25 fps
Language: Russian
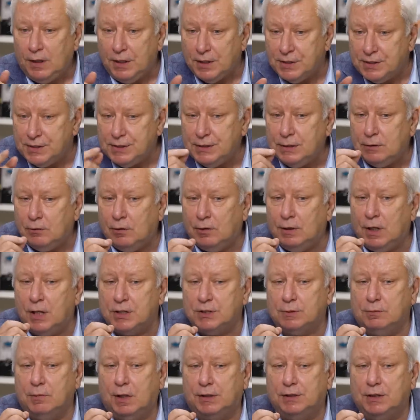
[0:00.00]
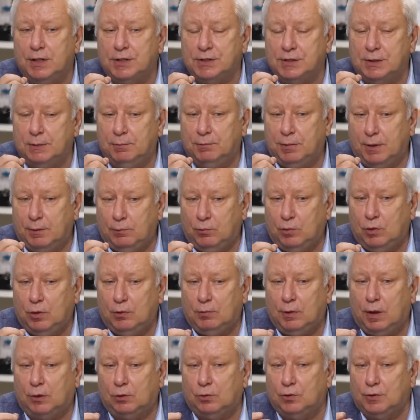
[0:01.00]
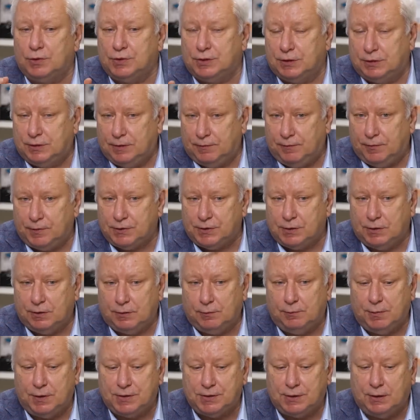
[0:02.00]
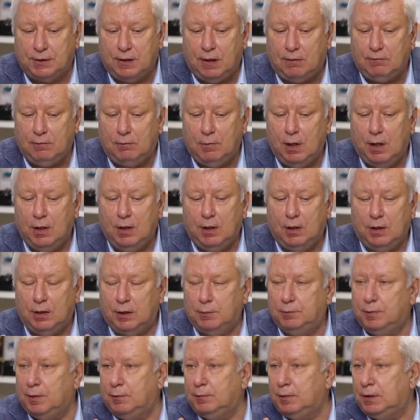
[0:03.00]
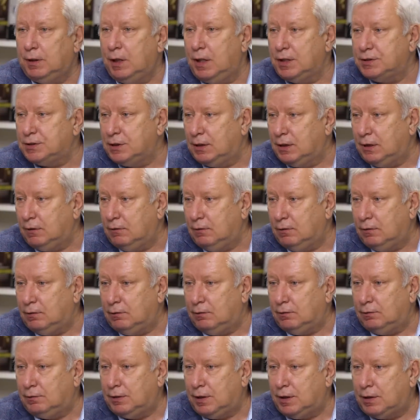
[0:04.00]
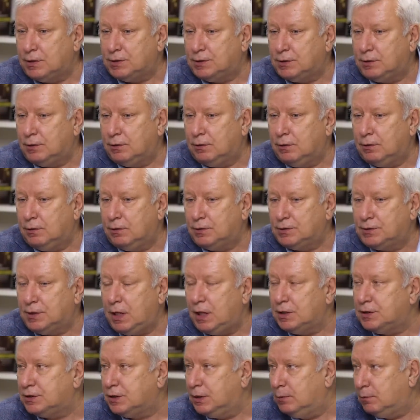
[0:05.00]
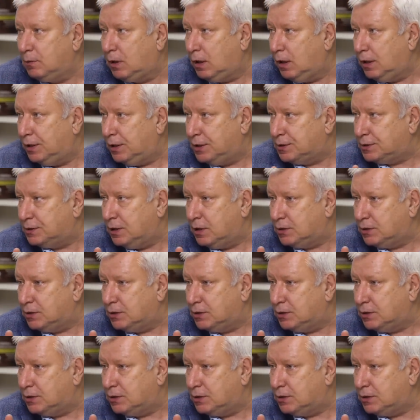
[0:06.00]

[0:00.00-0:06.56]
сделано нашим отечественным прибором, который сертифицирован Минздравом и применяется на, на э, станции МКС.